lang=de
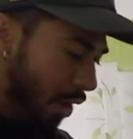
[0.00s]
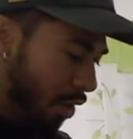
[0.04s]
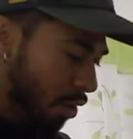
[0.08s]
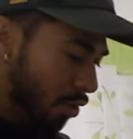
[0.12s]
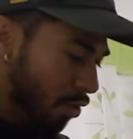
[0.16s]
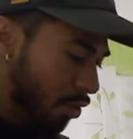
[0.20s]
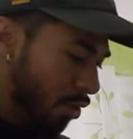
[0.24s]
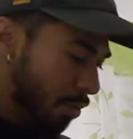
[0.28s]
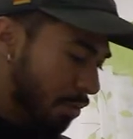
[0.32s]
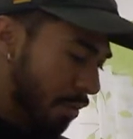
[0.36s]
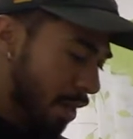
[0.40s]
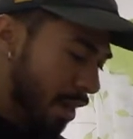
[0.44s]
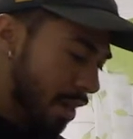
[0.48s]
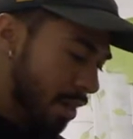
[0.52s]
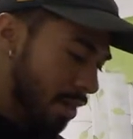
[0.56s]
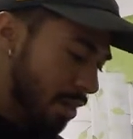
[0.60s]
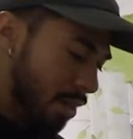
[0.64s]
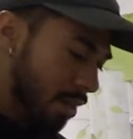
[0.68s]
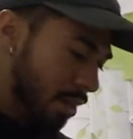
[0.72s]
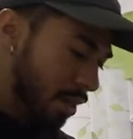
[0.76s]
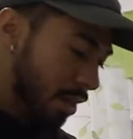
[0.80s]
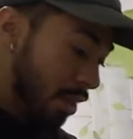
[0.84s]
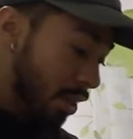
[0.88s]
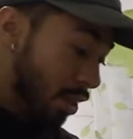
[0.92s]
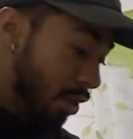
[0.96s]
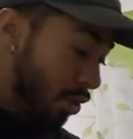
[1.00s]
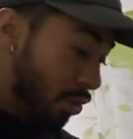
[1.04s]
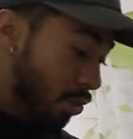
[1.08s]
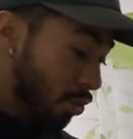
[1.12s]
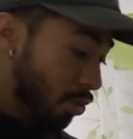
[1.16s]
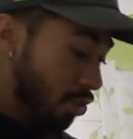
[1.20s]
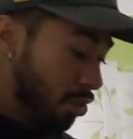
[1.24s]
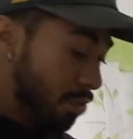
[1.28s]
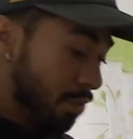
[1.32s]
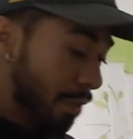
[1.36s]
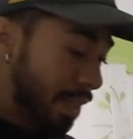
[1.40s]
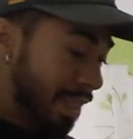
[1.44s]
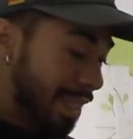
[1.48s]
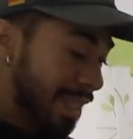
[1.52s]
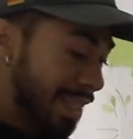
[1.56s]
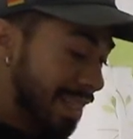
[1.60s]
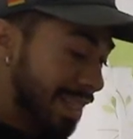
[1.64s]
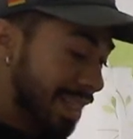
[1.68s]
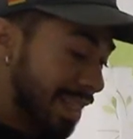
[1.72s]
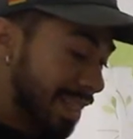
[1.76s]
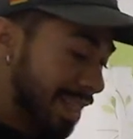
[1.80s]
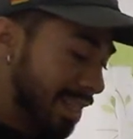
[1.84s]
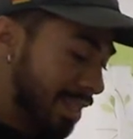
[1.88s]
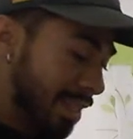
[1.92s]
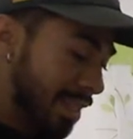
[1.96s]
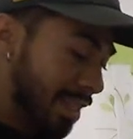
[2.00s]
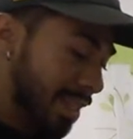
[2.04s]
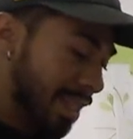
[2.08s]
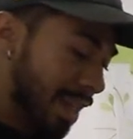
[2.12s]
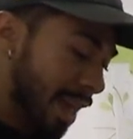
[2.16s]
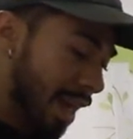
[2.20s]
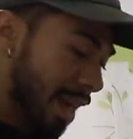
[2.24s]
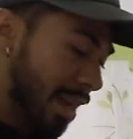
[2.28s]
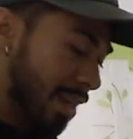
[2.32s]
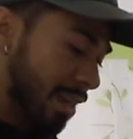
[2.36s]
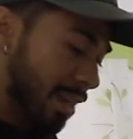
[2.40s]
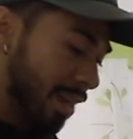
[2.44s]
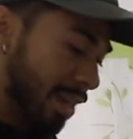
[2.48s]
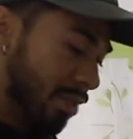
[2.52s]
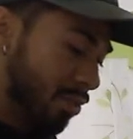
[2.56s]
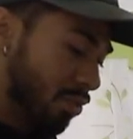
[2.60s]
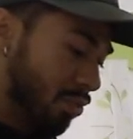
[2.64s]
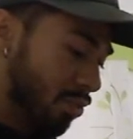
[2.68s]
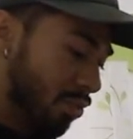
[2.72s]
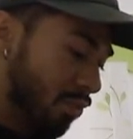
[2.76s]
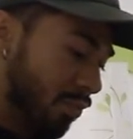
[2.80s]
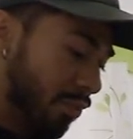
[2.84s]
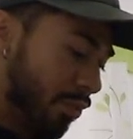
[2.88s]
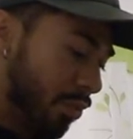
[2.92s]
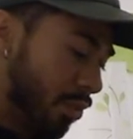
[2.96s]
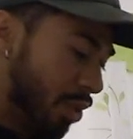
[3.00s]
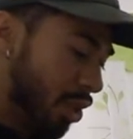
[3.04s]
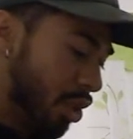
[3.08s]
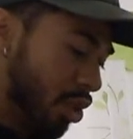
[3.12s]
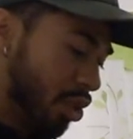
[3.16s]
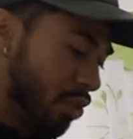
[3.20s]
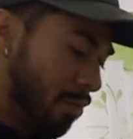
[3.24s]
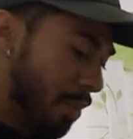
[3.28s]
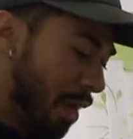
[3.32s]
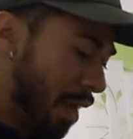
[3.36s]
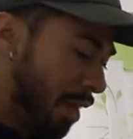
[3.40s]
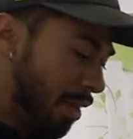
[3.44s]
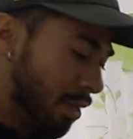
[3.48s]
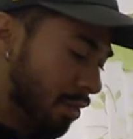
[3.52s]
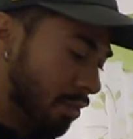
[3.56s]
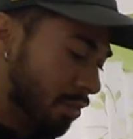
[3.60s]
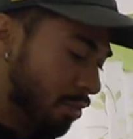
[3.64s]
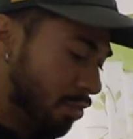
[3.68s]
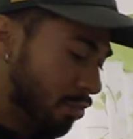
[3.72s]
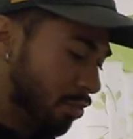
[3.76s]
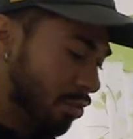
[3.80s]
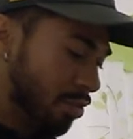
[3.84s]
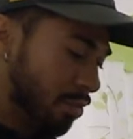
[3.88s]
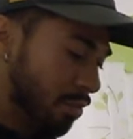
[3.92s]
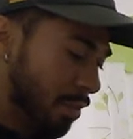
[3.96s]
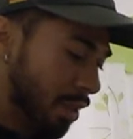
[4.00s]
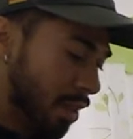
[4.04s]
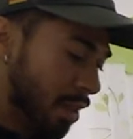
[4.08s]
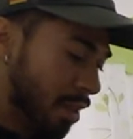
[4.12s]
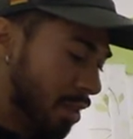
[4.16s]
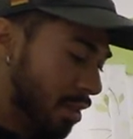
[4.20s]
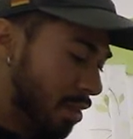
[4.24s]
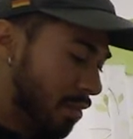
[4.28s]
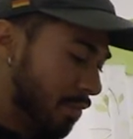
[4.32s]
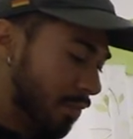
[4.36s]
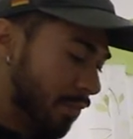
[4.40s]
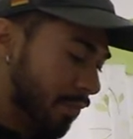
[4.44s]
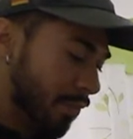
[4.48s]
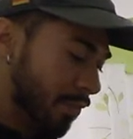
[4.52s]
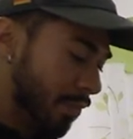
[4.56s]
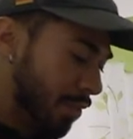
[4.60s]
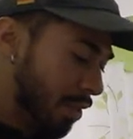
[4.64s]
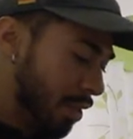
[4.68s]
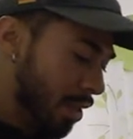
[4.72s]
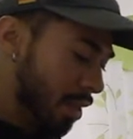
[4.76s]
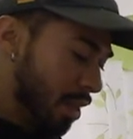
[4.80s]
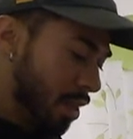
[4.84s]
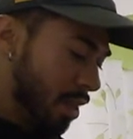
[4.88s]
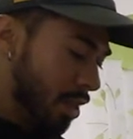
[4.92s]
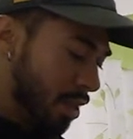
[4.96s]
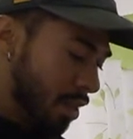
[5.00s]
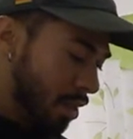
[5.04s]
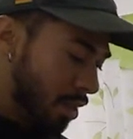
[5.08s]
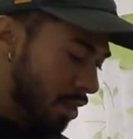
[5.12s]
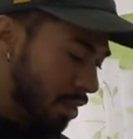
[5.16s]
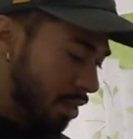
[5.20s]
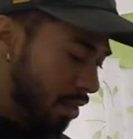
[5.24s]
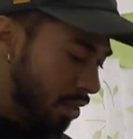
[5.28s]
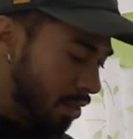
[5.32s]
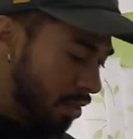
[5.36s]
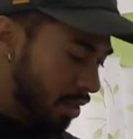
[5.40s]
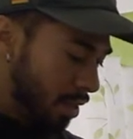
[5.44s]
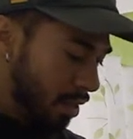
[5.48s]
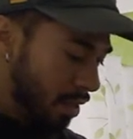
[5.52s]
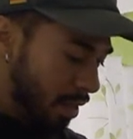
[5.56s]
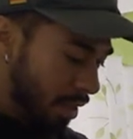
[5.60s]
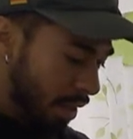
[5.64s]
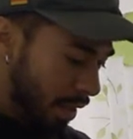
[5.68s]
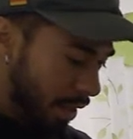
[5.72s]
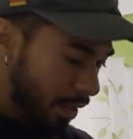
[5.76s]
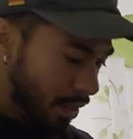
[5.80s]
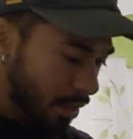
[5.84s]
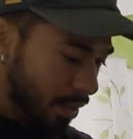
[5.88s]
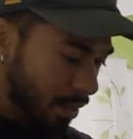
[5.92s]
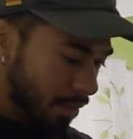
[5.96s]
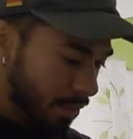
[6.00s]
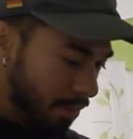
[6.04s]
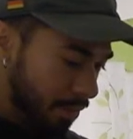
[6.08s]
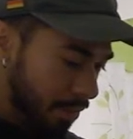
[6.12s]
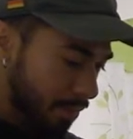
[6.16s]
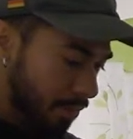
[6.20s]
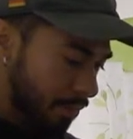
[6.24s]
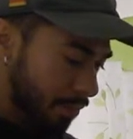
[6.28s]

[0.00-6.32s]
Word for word: auch nochmal. Rosmarie ist richtig geil. Also für Geschmack, Rosmarie richtig lecker.